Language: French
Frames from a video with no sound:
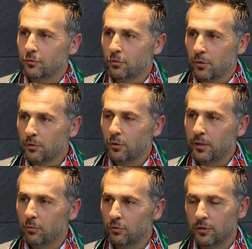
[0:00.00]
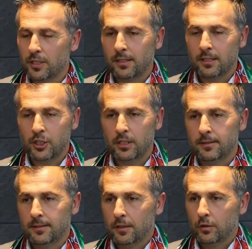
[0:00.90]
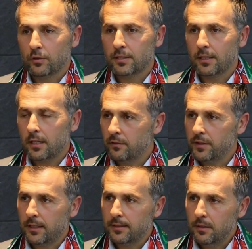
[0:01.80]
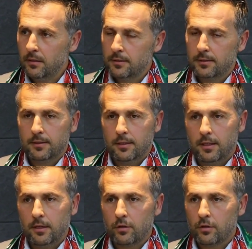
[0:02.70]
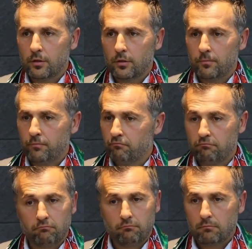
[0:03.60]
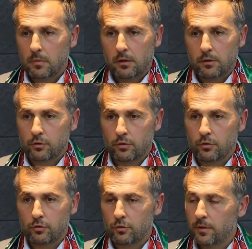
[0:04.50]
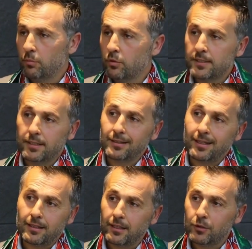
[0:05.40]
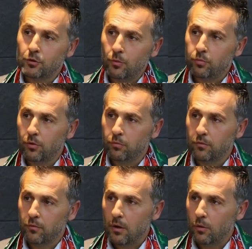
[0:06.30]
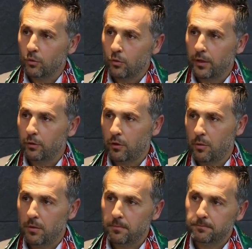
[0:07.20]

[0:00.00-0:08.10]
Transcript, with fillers: Tout le monde connaît le Mouloudia d'Alger, donc c'est une grande fierté et je, je vais bosser très très dur pour pouvoir honorer le club.